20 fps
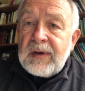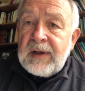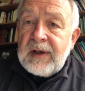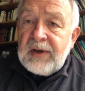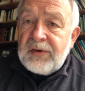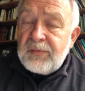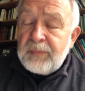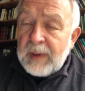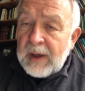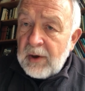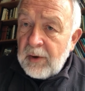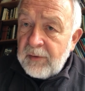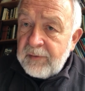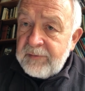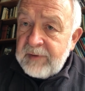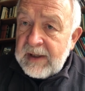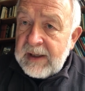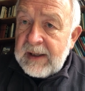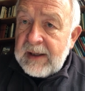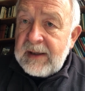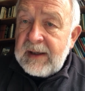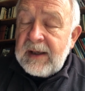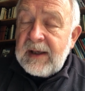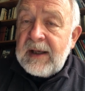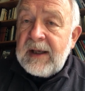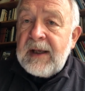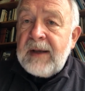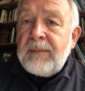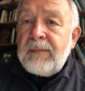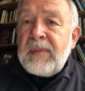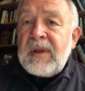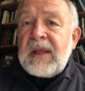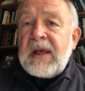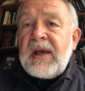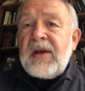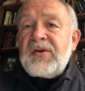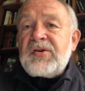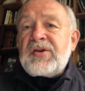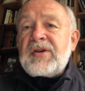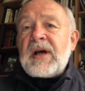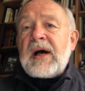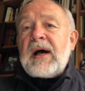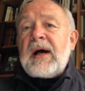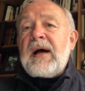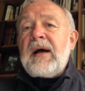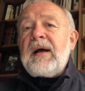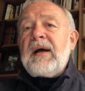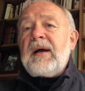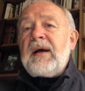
liczba ofiar, im mniejsza e,